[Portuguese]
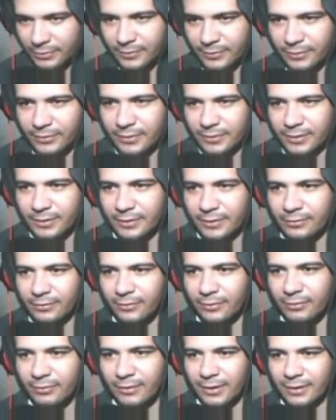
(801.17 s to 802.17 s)
eu ver o que.
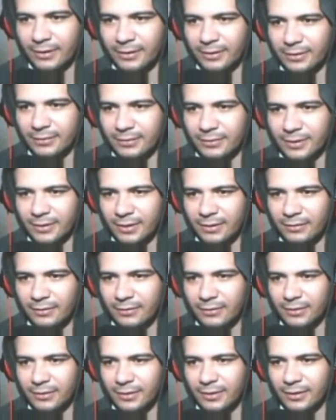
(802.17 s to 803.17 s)
Vou guardar isso aqui
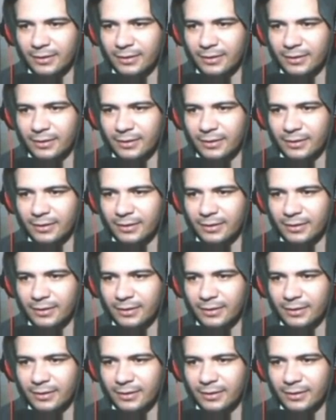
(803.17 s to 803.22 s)
agora.